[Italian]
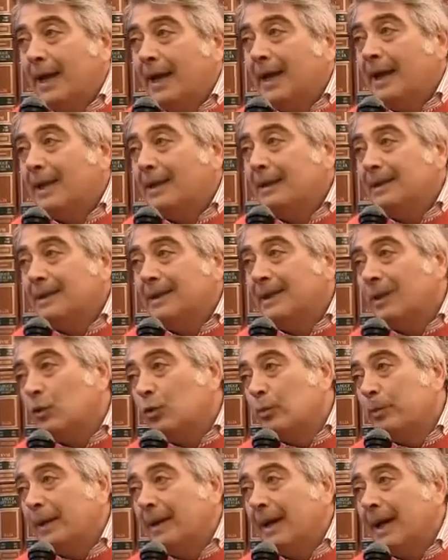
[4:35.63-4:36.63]
era di
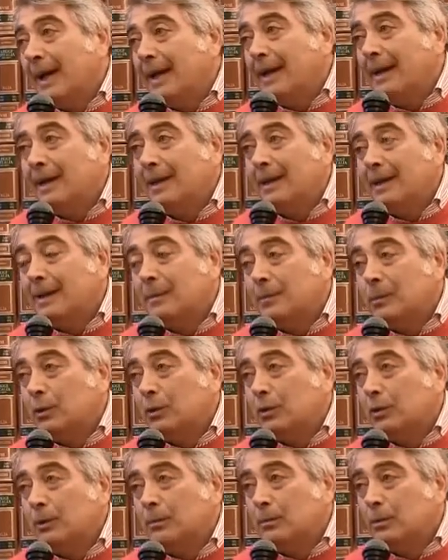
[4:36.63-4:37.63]
recuperare i
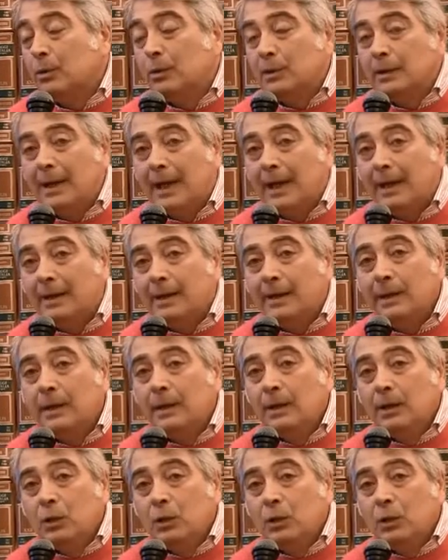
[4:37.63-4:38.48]
molti e molti anni